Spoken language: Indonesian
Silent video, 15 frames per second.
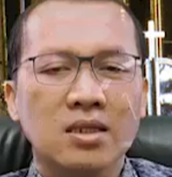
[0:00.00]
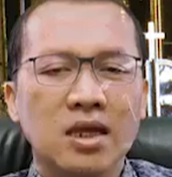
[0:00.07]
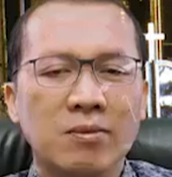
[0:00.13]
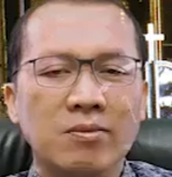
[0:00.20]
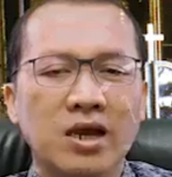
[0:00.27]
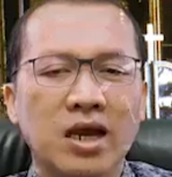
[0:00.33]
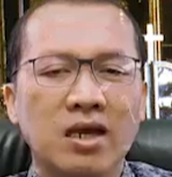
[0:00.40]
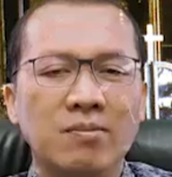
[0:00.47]

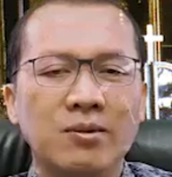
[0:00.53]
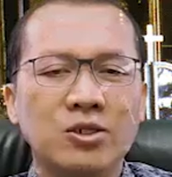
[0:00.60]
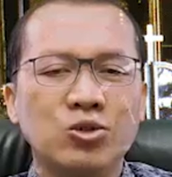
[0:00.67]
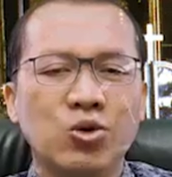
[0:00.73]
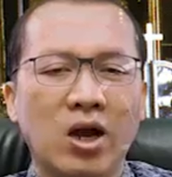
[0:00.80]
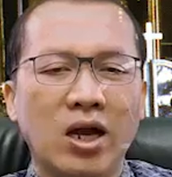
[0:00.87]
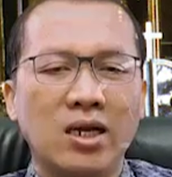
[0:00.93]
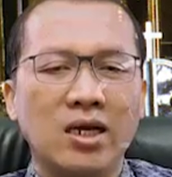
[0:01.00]
Tetapi karena
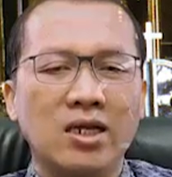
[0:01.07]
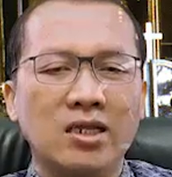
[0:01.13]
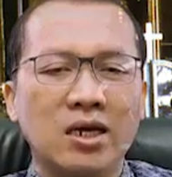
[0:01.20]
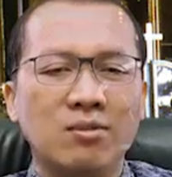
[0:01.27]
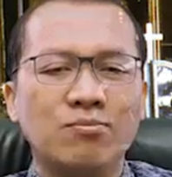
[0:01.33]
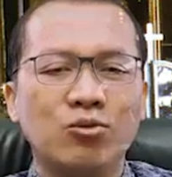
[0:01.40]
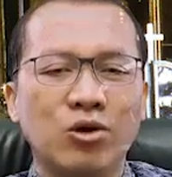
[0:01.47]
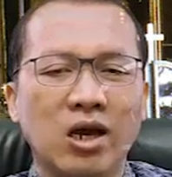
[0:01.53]
perjuangan
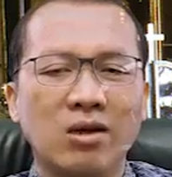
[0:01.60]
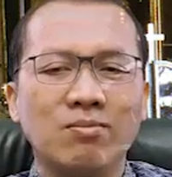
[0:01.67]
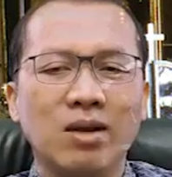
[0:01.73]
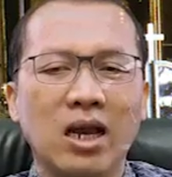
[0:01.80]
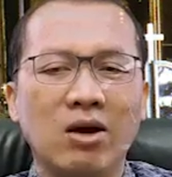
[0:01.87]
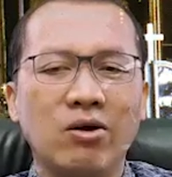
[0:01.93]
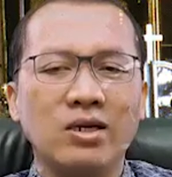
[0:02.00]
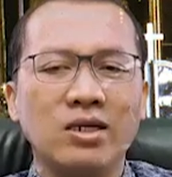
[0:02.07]
kita bukan
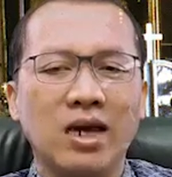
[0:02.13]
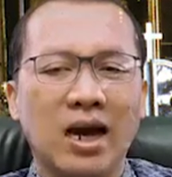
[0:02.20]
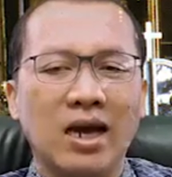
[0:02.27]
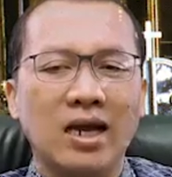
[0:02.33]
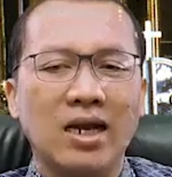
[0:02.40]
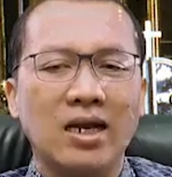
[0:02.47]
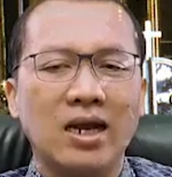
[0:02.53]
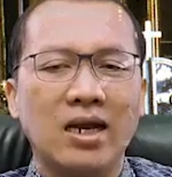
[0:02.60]
melawan
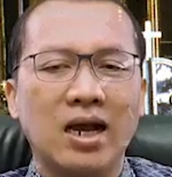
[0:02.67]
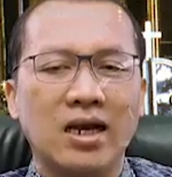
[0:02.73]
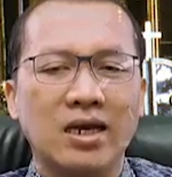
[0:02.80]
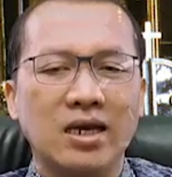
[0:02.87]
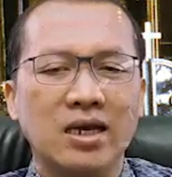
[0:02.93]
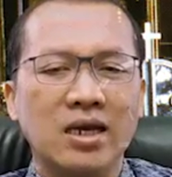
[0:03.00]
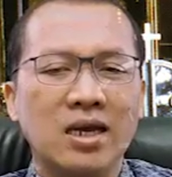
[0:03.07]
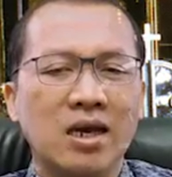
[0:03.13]
darah dan
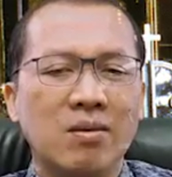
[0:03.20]
daging,